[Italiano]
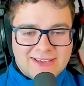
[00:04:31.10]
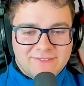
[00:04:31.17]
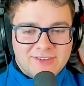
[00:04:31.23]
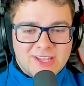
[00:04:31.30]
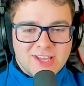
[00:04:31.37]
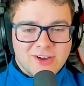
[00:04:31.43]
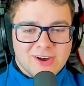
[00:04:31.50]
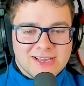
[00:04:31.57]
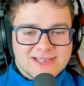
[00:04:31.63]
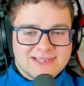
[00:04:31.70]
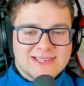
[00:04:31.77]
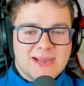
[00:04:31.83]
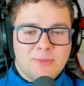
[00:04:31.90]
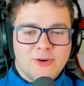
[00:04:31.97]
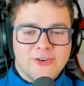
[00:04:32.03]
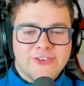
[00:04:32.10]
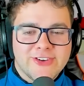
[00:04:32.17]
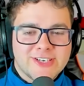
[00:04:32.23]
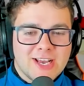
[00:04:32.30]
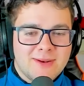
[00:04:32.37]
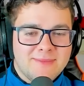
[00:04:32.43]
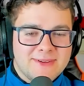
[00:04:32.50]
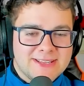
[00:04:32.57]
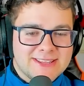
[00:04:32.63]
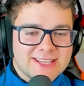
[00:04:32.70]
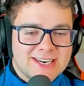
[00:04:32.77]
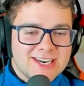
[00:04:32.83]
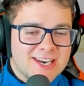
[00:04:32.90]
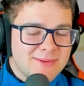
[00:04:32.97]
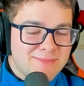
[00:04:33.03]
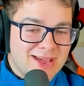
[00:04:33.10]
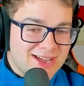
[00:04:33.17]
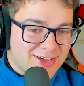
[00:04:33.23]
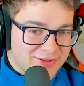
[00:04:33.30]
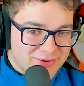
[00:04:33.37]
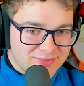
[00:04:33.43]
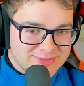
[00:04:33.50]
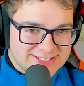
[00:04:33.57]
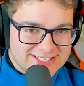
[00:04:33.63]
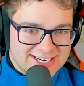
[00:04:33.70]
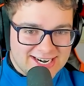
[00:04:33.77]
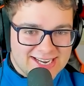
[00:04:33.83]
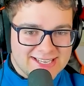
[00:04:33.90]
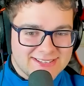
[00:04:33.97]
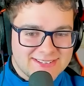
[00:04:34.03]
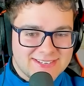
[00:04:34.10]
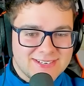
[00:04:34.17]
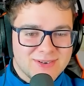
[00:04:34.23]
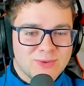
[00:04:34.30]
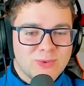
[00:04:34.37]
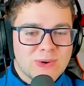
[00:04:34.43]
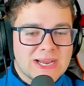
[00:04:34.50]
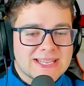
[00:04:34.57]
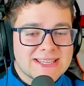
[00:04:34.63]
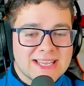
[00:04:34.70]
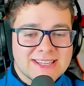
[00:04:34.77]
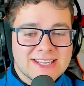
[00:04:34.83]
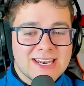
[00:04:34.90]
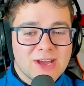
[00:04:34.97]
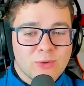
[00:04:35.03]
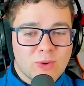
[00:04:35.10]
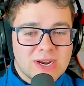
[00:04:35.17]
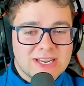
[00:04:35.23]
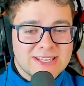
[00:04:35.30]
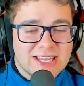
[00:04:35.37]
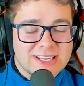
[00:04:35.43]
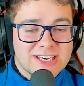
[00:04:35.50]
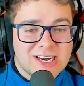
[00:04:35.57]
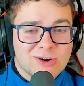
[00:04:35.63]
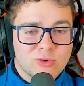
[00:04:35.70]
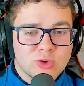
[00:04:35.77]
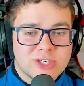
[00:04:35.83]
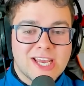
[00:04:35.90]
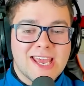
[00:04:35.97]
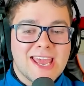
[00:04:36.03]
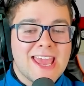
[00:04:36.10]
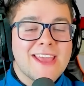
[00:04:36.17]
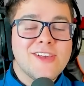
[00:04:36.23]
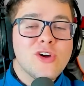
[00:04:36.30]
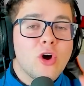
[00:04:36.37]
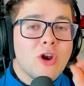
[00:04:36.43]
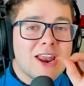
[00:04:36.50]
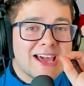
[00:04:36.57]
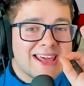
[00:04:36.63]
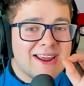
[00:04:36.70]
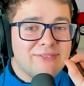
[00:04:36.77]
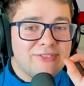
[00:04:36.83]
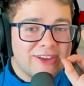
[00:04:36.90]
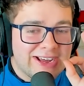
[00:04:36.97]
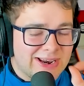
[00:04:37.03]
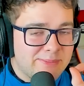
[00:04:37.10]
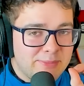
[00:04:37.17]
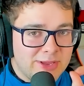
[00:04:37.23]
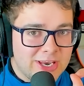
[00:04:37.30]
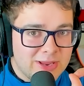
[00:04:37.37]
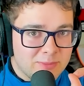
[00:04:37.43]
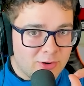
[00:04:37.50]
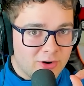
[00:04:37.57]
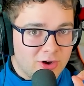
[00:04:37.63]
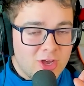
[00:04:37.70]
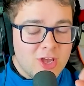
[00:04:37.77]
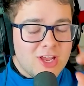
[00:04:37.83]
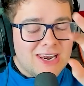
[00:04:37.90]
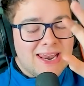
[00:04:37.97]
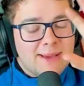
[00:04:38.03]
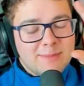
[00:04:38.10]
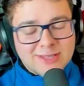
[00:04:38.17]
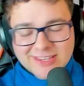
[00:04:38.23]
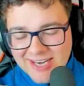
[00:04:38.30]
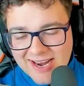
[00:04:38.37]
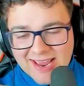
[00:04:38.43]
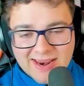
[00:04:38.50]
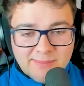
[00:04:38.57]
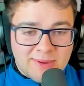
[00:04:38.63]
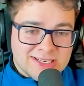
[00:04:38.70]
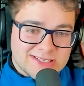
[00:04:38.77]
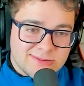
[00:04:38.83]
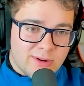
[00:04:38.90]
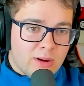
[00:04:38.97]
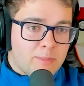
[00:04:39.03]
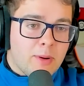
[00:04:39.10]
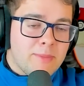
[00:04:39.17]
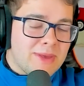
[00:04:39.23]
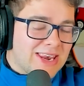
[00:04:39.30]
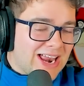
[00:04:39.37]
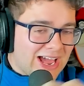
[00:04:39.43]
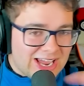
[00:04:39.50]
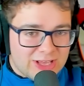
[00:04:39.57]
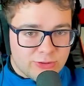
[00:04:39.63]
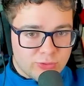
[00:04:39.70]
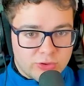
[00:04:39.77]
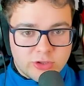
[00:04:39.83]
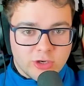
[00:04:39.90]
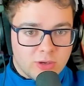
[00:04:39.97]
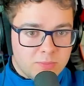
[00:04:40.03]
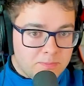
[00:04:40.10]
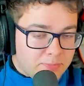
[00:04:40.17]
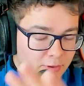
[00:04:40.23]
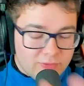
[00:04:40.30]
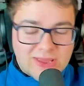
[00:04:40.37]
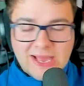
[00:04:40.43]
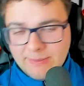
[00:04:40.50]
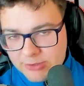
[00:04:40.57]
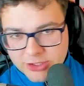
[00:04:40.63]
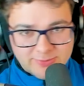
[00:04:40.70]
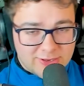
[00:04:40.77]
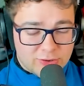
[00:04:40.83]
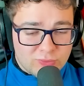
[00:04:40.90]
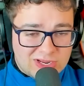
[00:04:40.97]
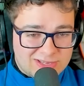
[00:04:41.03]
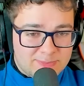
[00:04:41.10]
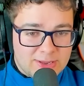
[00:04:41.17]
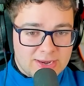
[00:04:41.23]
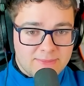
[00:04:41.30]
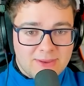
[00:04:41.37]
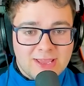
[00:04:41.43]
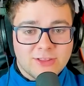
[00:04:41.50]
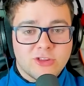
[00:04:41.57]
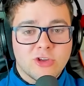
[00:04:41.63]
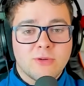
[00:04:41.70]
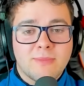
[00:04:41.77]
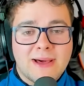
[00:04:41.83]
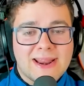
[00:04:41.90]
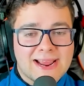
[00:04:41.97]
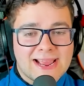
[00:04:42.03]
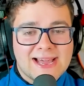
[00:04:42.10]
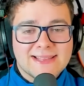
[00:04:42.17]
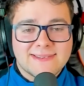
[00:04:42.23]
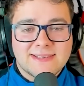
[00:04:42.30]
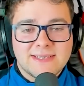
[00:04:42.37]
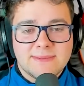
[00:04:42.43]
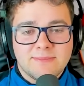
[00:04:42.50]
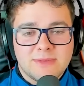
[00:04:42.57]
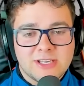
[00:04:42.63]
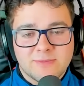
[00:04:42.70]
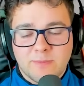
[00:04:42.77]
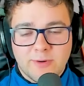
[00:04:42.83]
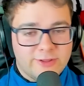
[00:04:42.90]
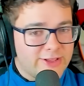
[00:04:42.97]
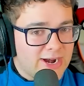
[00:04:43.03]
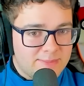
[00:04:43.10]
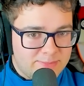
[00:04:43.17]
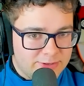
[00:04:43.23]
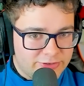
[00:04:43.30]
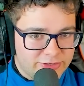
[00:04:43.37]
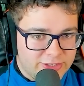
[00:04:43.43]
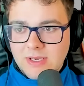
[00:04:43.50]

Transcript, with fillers: vi dico che siamo ufficialmente nelle backrooms, ragazzi. Guardate la qualità della luce e io ho la grafica al minimo, la metterei al massimo ma poi mi lagga tutto. Proviamoci per un esperimento, ma ragazzi mi esploderà il PC.